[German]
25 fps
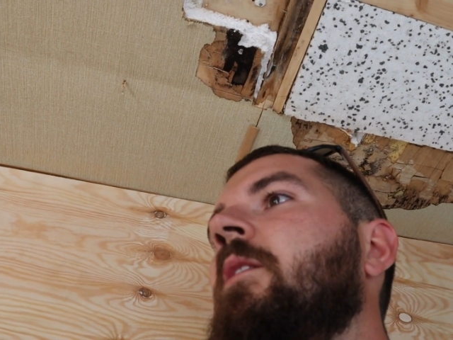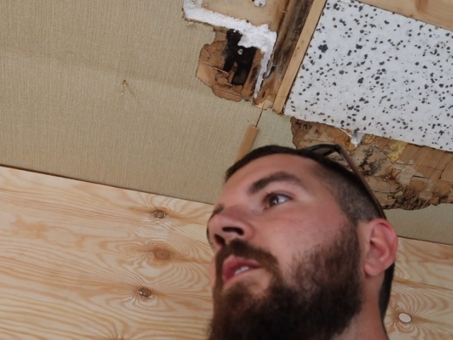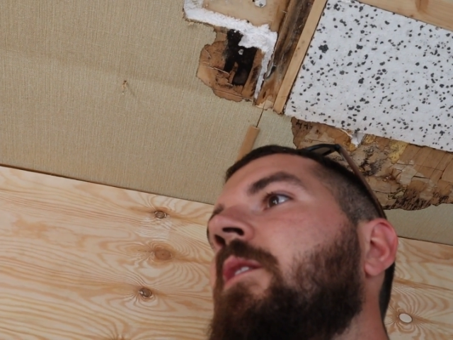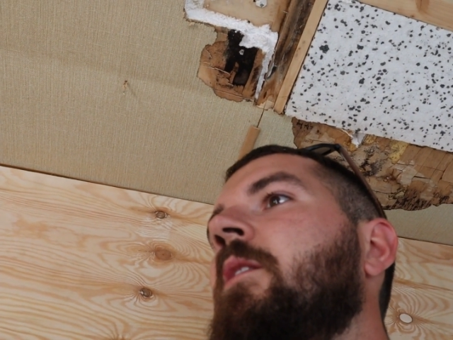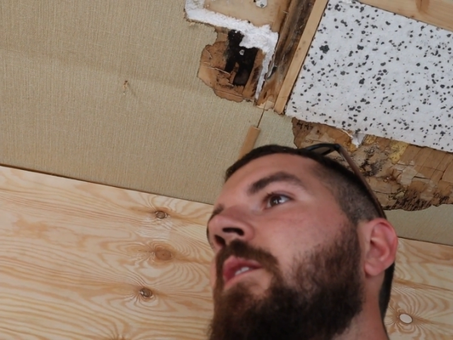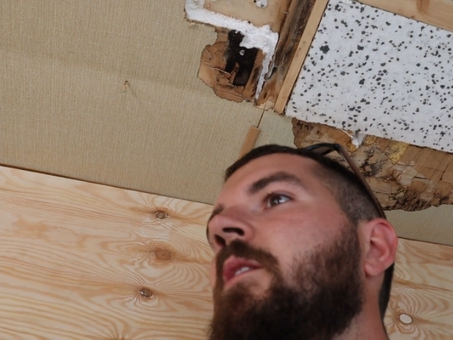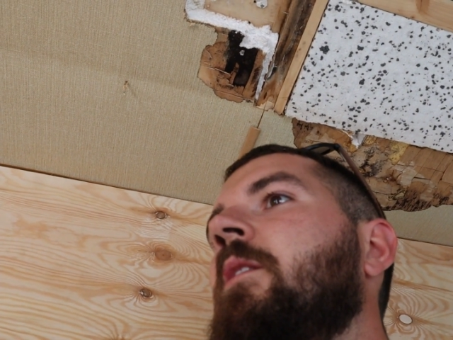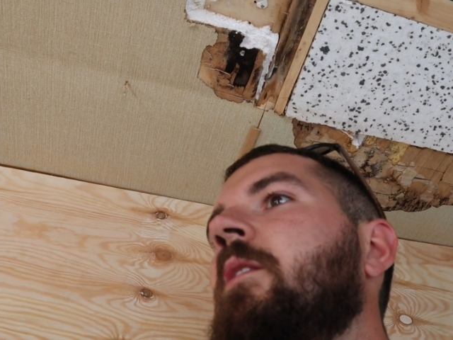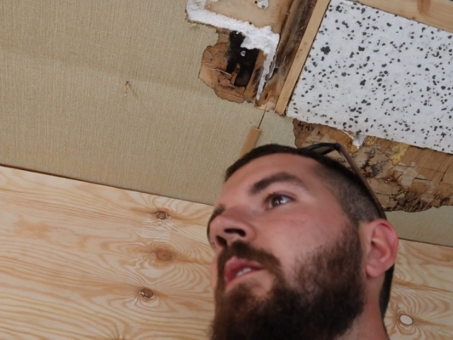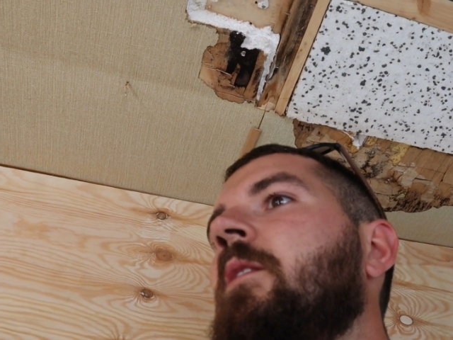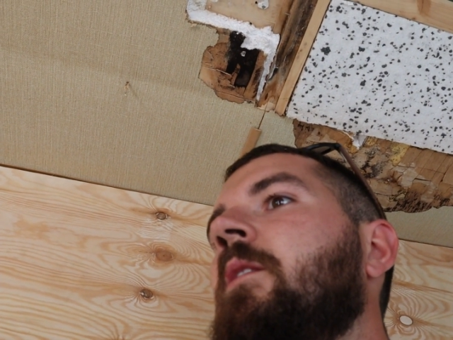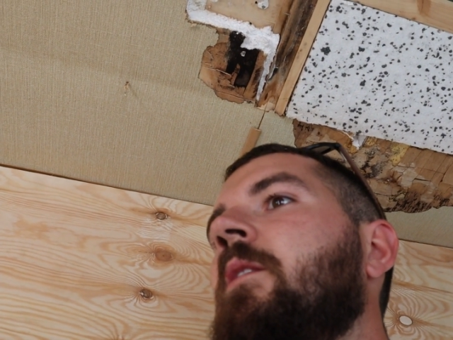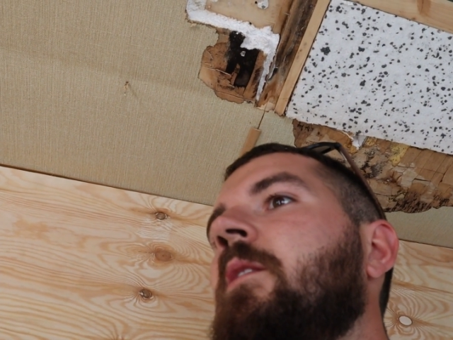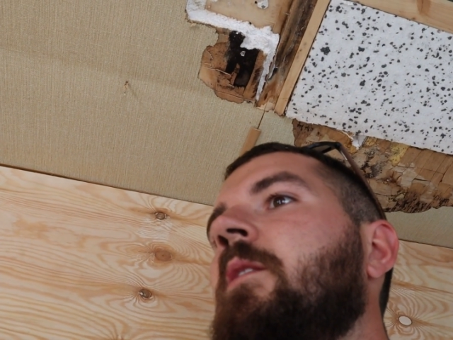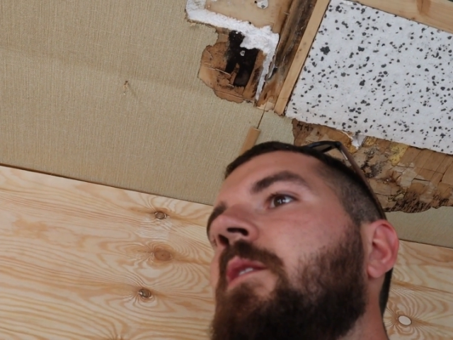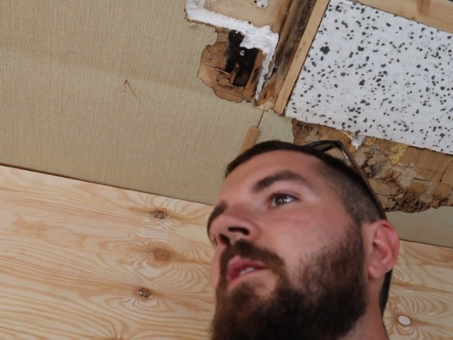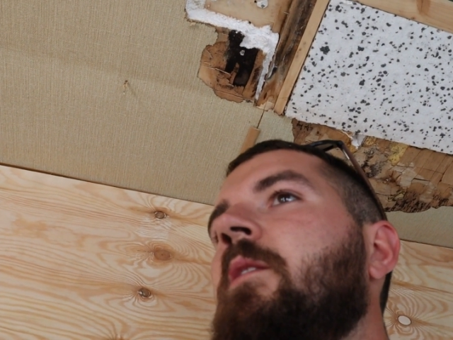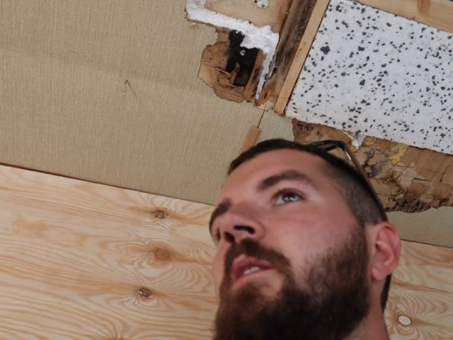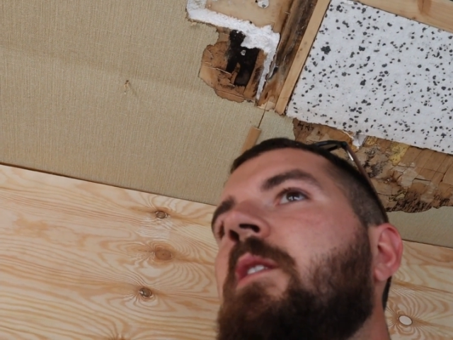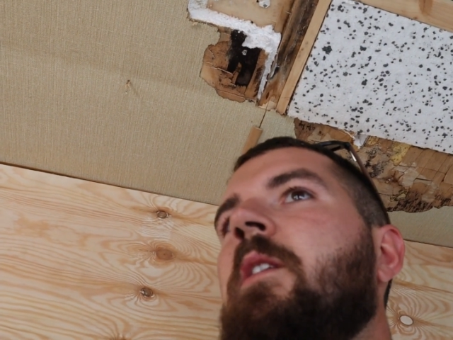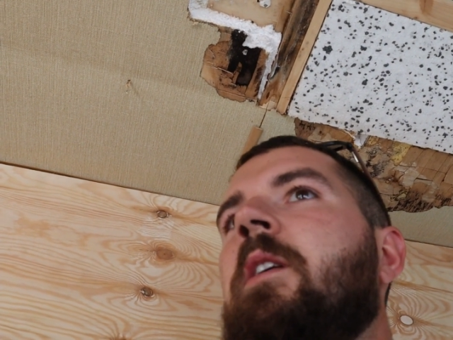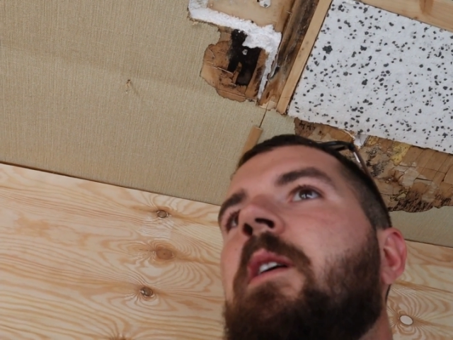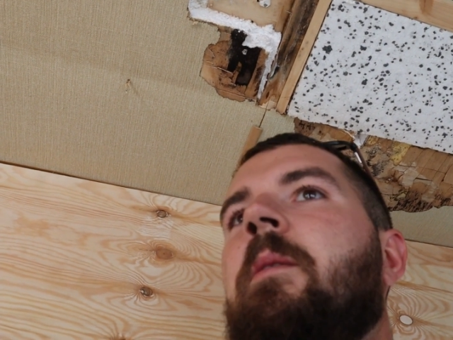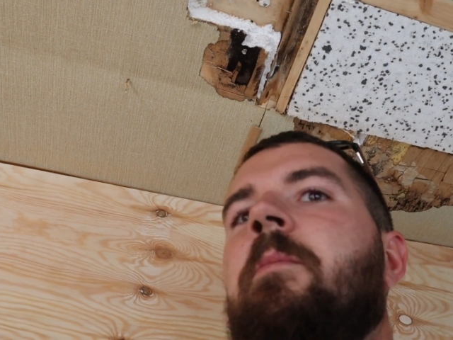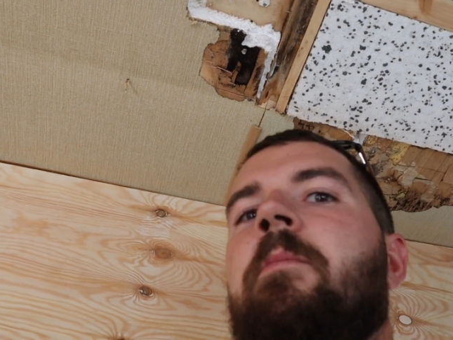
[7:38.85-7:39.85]

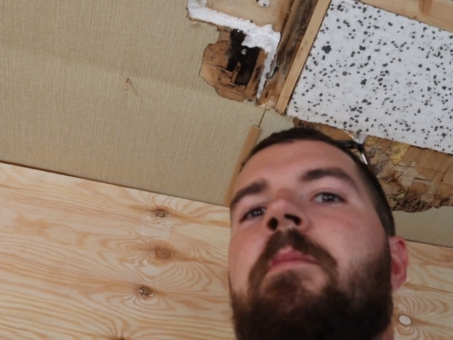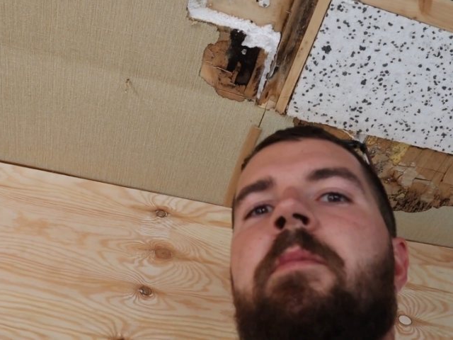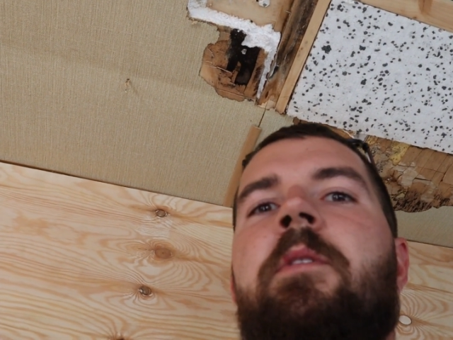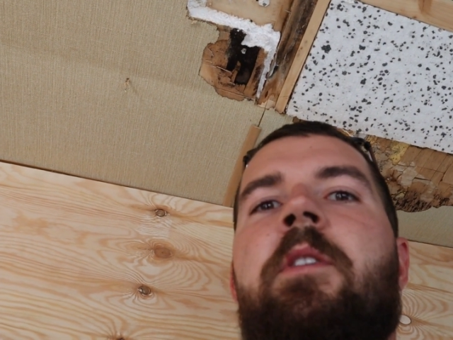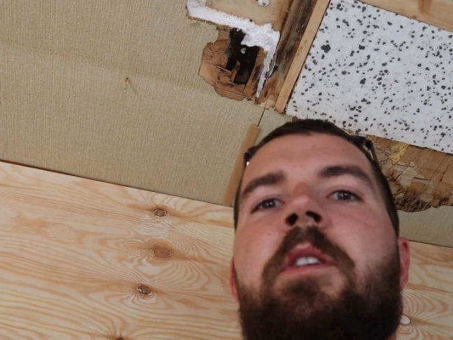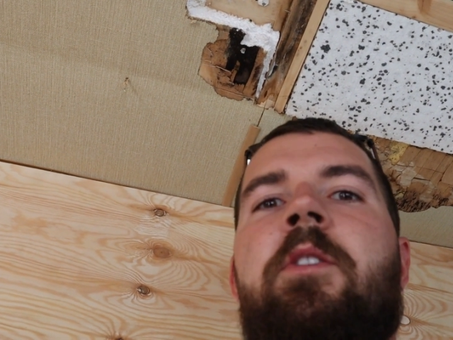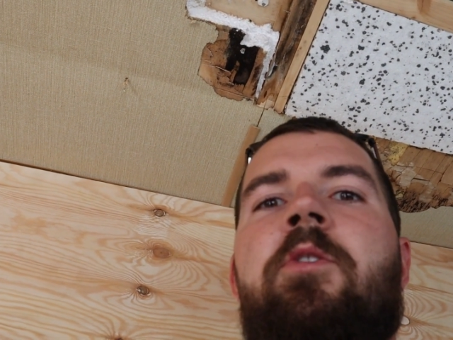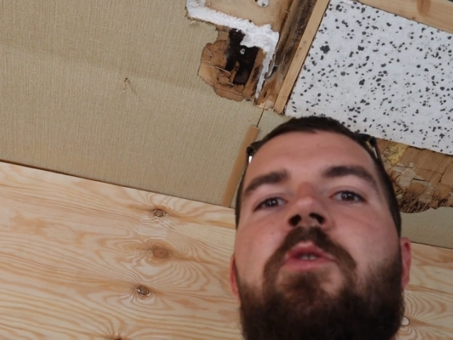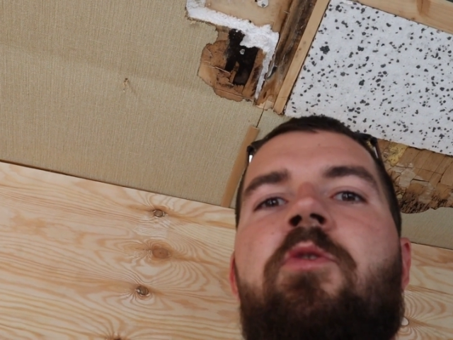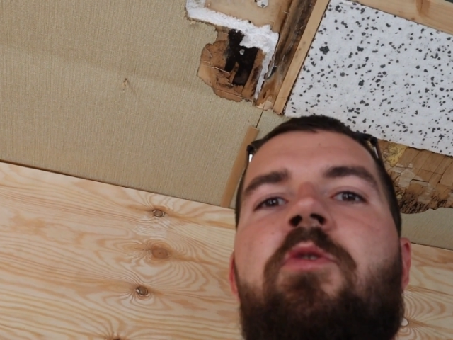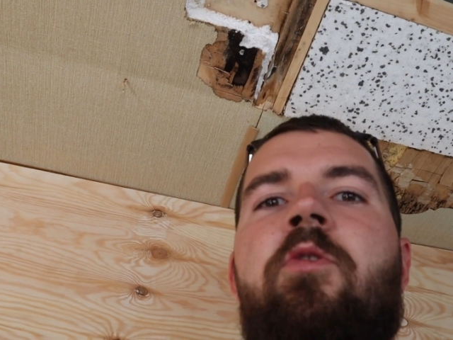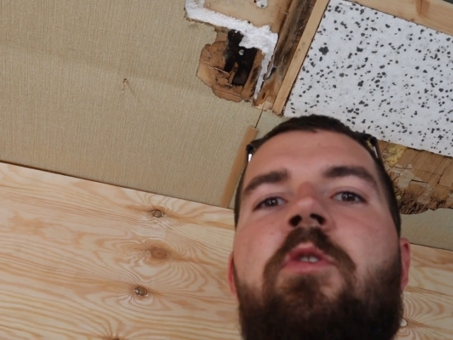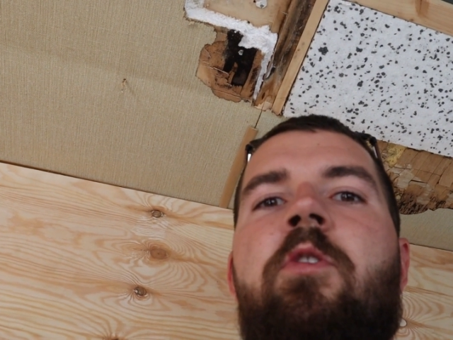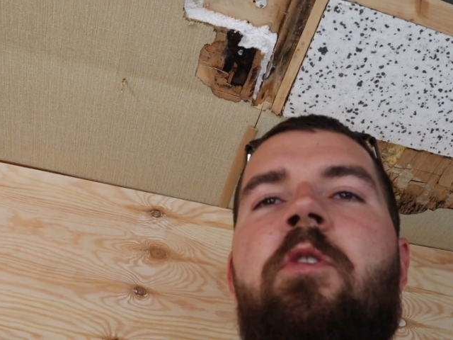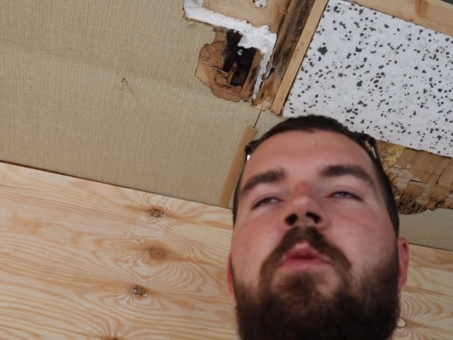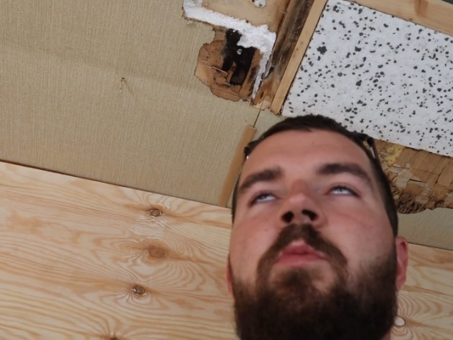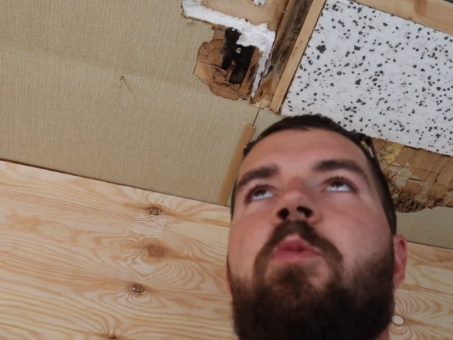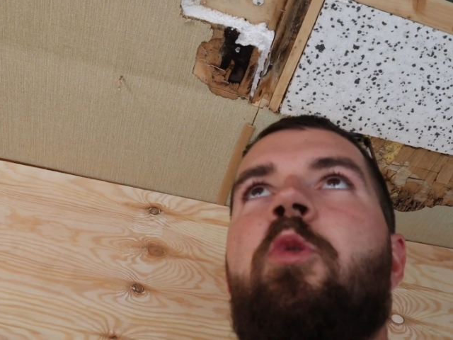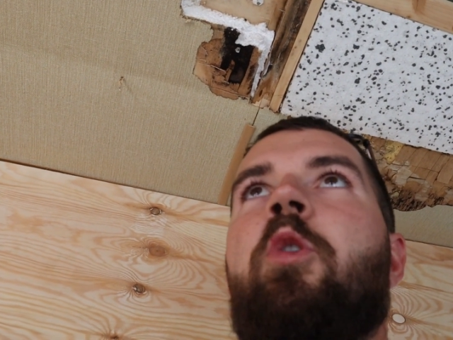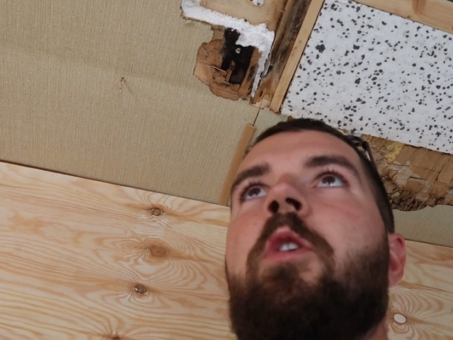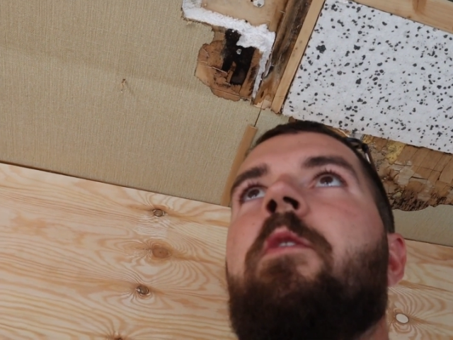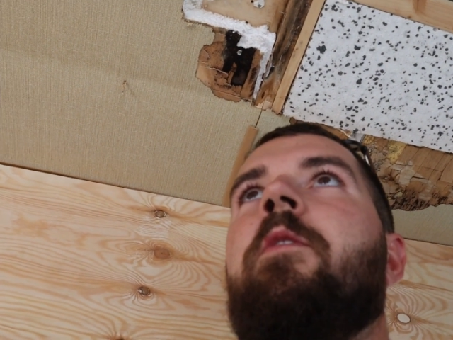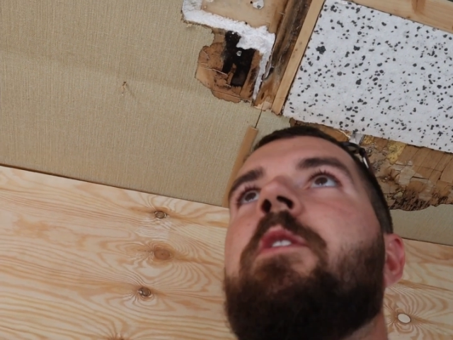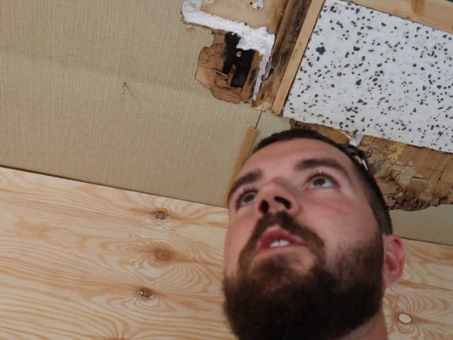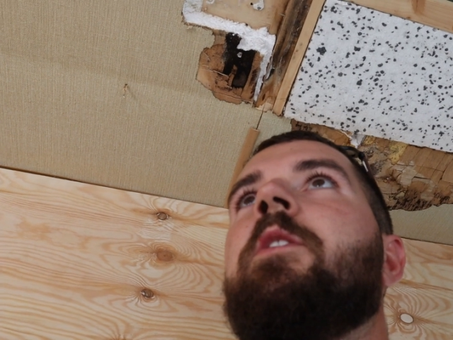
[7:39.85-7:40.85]
Äh, die haben das
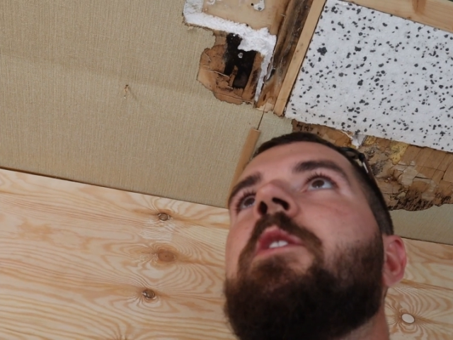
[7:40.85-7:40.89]
Styropor,